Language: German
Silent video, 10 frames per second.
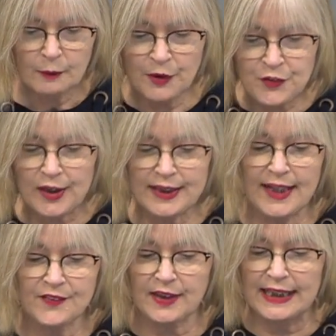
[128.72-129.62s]

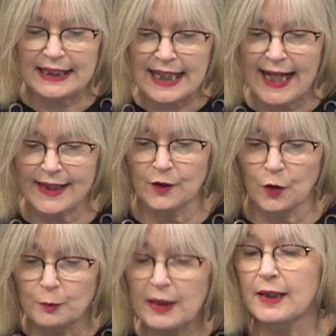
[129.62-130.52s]
Besonders in kleinen
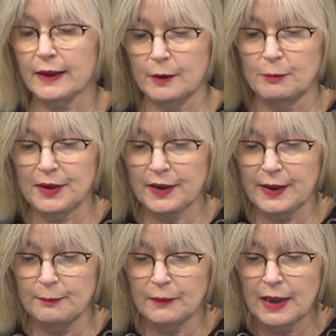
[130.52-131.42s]
und mittleren
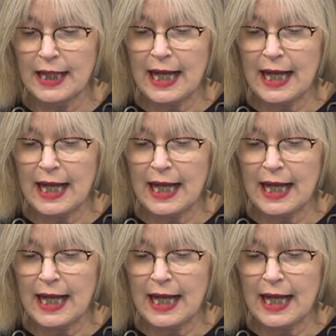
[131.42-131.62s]
Betrieben